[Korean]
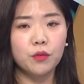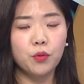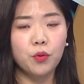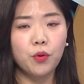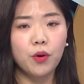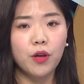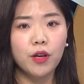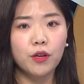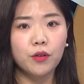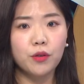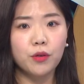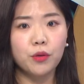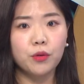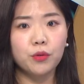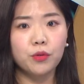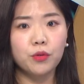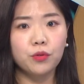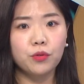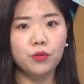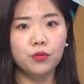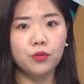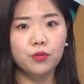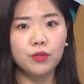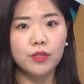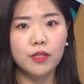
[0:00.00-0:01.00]

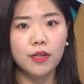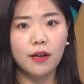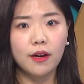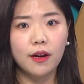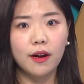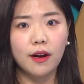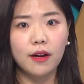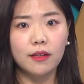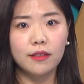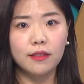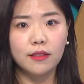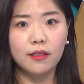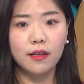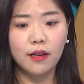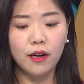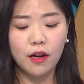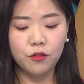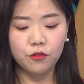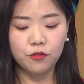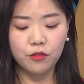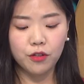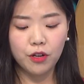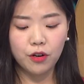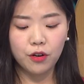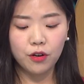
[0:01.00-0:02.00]
소액으로도 투자가
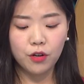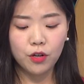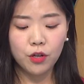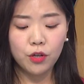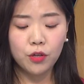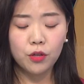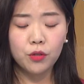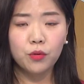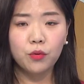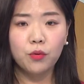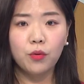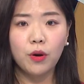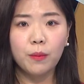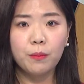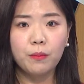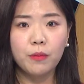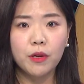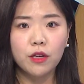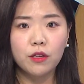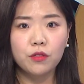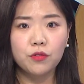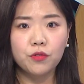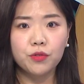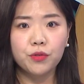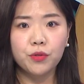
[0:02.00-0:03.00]
가능하고요. 또
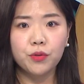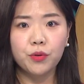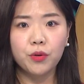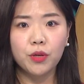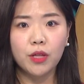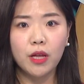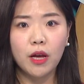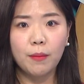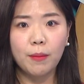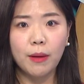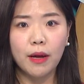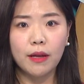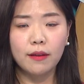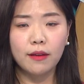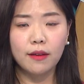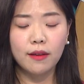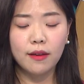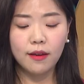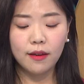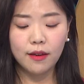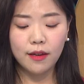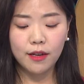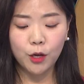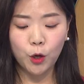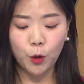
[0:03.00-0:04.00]
환매 수수료나
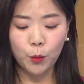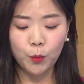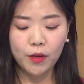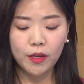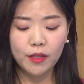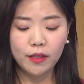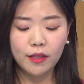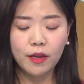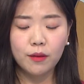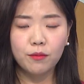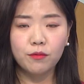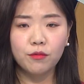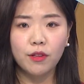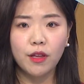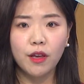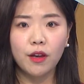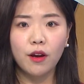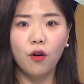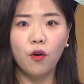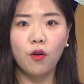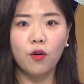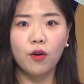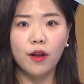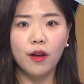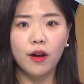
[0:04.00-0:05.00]
만기일이 없기 때문에
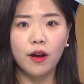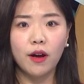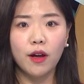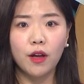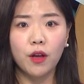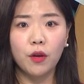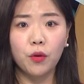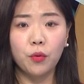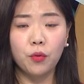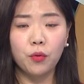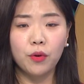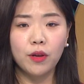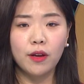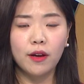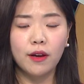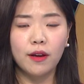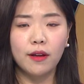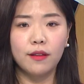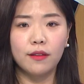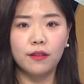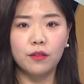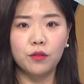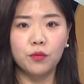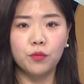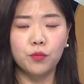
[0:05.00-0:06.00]
거래가
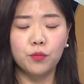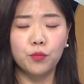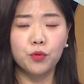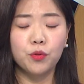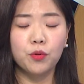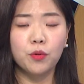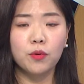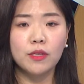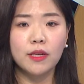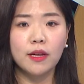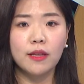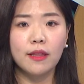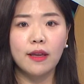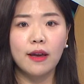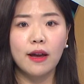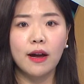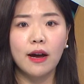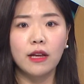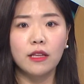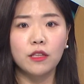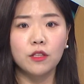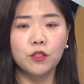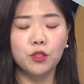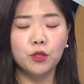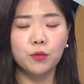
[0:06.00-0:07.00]
용이한 또 부동산의
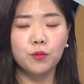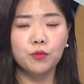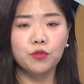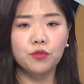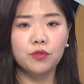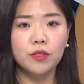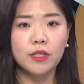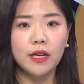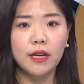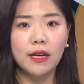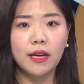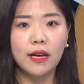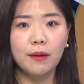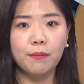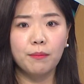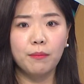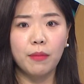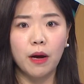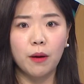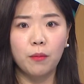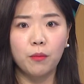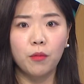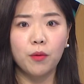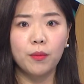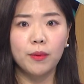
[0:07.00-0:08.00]
간접 투자의 한
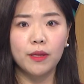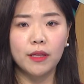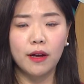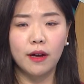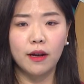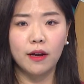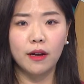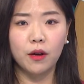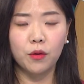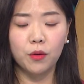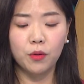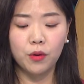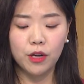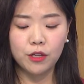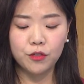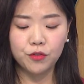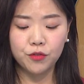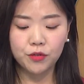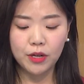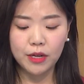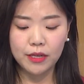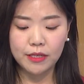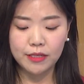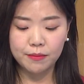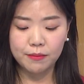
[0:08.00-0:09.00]
방법이다라고 할
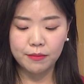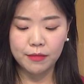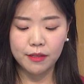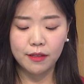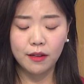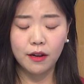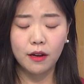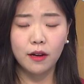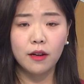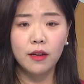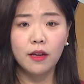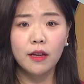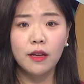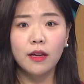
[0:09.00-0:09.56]
수가 있습니다.